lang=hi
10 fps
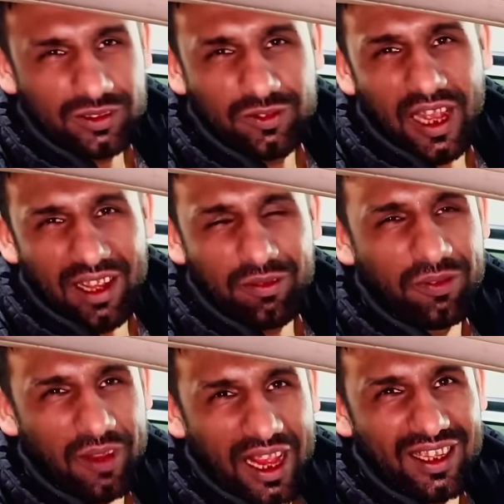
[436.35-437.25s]

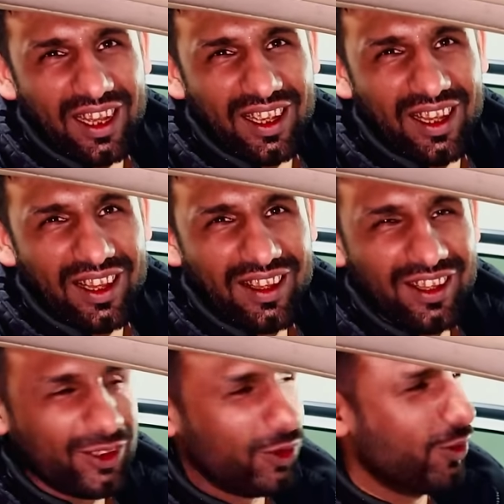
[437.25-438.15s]
फैन आ गए
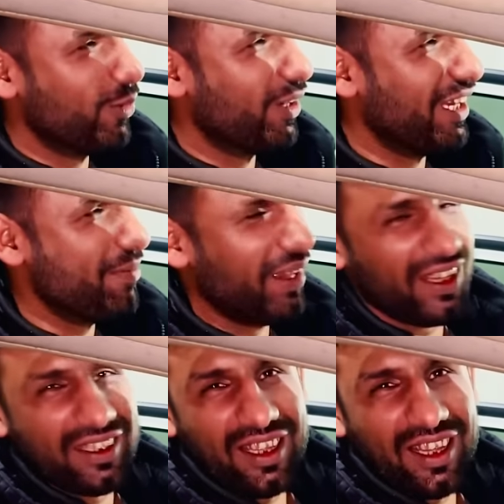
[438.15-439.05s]
तो अली भाई
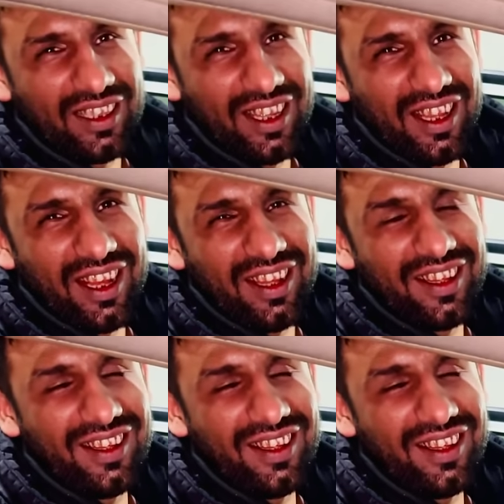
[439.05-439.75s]
कहते कहते यार